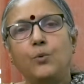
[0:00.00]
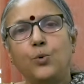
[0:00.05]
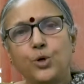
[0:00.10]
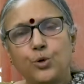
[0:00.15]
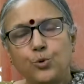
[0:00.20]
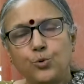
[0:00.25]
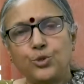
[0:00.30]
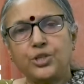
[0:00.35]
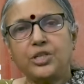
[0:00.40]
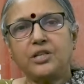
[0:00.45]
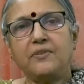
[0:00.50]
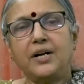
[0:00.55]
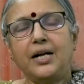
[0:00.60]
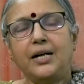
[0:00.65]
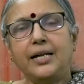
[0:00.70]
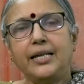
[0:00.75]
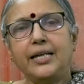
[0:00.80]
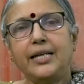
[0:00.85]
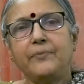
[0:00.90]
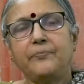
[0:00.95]
ஒரு
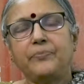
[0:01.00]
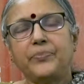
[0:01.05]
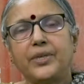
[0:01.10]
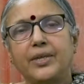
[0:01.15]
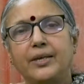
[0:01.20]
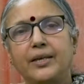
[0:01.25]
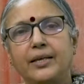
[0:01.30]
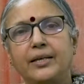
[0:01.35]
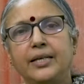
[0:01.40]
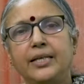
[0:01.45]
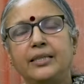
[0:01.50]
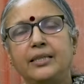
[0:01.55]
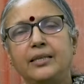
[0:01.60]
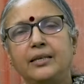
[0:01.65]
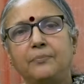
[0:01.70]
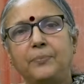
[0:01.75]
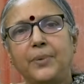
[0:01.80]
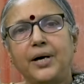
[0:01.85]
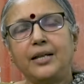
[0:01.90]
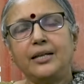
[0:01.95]
குற்றவாளி இந்த
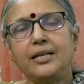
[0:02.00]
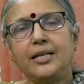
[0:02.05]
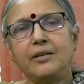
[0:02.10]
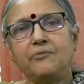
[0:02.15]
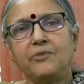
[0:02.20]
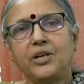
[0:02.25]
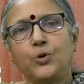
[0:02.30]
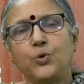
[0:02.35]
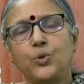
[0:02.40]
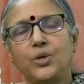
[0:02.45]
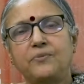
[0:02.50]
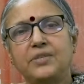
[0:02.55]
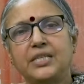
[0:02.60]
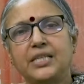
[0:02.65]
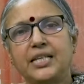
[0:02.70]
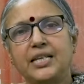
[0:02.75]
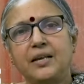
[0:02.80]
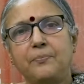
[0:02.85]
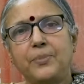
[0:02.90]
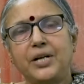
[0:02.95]
பாலியல் வல்லுறவு
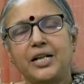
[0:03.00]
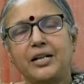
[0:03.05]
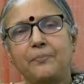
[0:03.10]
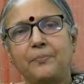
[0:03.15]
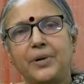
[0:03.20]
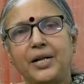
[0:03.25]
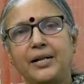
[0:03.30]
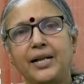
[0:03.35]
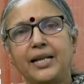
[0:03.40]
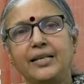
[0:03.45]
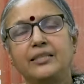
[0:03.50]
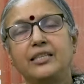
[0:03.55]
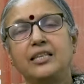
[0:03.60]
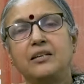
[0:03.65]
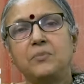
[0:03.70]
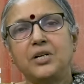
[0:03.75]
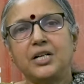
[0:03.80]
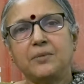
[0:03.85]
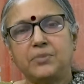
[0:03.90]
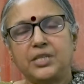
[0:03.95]
செய்யப்பட்ட பெண்ணை
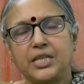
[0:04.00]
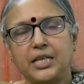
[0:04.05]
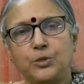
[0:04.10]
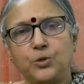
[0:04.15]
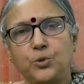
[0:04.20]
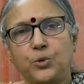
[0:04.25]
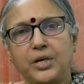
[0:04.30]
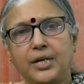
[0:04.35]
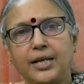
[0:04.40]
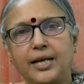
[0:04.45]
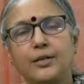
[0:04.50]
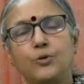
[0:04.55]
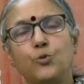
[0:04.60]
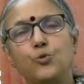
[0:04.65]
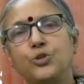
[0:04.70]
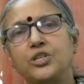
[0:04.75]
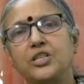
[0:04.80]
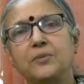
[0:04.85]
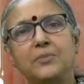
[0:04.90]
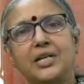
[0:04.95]
திருமணம் செய்து கொண்டால்
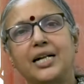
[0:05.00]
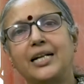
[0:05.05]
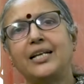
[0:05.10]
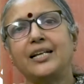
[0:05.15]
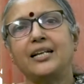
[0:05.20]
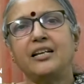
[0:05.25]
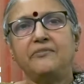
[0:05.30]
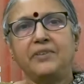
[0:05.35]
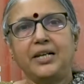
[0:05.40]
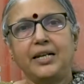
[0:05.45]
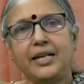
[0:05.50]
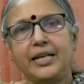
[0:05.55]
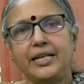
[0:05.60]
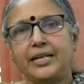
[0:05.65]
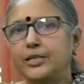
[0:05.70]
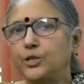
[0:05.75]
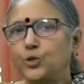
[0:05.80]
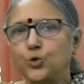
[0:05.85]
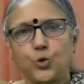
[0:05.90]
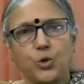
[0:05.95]
குற்றம் நடக்கவில்லை
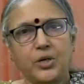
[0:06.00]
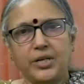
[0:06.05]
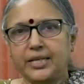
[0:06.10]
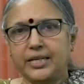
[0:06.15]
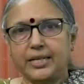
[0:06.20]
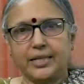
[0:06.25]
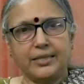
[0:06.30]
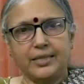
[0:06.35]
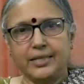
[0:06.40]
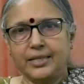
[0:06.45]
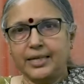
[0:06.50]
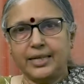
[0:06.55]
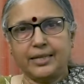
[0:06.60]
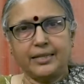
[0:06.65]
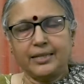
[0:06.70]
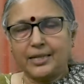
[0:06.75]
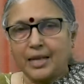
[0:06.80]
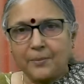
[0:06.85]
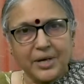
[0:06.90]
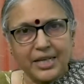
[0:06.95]
என்று
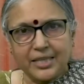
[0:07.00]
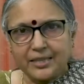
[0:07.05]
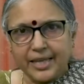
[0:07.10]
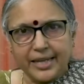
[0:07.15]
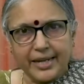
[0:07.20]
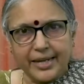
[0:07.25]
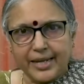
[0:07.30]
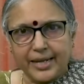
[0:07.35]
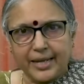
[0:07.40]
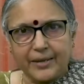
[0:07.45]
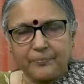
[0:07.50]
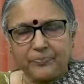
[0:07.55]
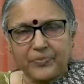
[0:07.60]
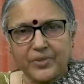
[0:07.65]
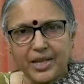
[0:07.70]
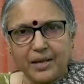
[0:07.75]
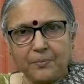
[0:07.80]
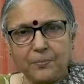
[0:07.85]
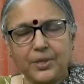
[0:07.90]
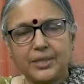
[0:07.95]
சொல்லுகிறதுங்கிறது நமக்கு தெரியல
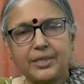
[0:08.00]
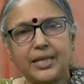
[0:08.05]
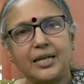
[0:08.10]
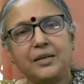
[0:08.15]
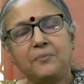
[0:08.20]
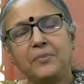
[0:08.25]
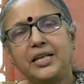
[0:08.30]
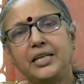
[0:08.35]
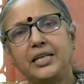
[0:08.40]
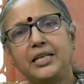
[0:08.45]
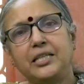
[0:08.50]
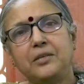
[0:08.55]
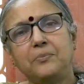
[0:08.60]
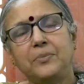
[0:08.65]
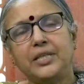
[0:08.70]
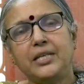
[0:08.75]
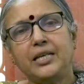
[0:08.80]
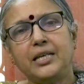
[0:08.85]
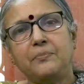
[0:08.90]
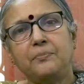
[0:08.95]
அப்ப தலைமை
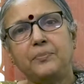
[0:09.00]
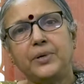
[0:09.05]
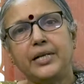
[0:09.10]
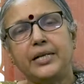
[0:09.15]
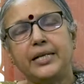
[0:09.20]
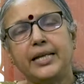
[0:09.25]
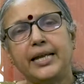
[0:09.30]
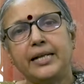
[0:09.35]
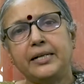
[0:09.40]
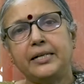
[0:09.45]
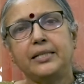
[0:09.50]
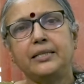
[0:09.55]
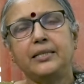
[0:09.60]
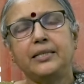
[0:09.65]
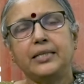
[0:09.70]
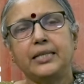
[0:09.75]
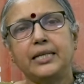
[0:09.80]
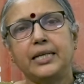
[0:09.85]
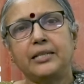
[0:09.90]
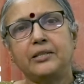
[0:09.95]
நீதிபதி இப்படி
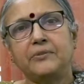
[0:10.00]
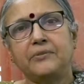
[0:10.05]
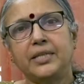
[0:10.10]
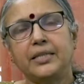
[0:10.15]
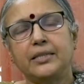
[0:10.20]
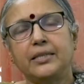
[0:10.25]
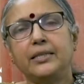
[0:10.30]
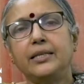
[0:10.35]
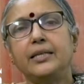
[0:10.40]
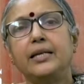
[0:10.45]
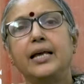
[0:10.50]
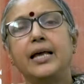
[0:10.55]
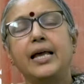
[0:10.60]
கேட்டதுங்கிறது வந்து